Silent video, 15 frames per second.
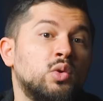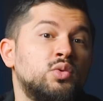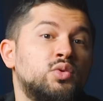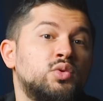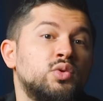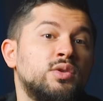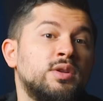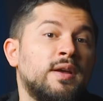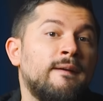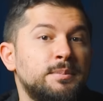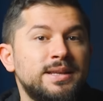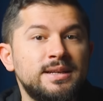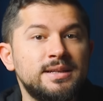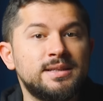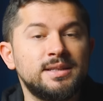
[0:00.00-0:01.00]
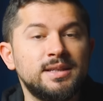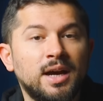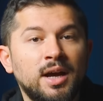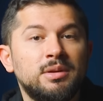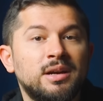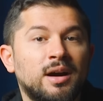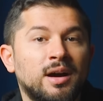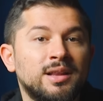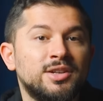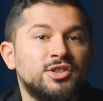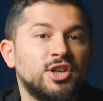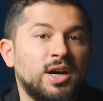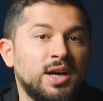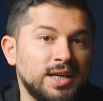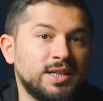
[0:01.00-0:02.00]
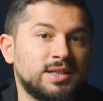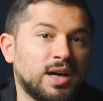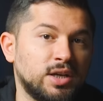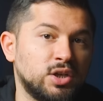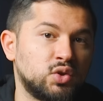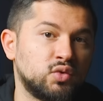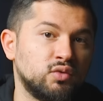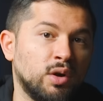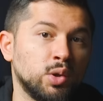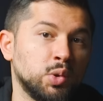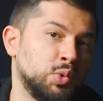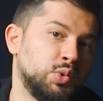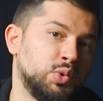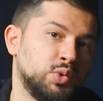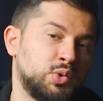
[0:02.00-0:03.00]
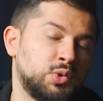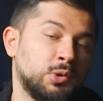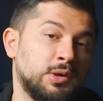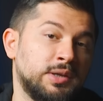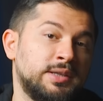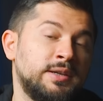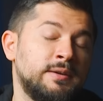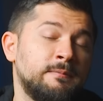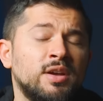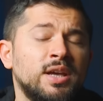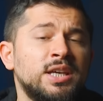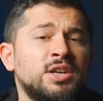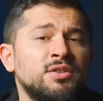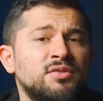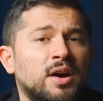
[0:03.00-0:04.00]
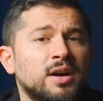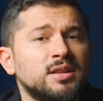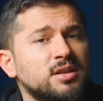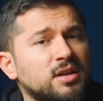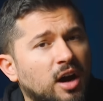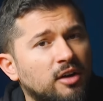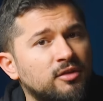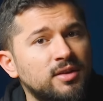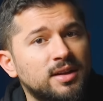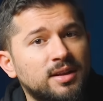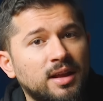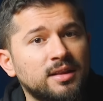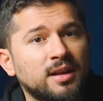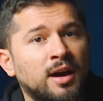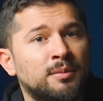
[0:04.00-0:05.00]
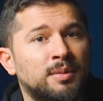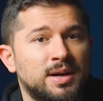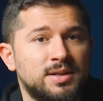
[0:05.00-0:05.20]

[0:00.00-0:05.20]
onun üstünde biri siyah biri alaca iki tane çuval olduğunu söyledi ve iki farklı kafileden daha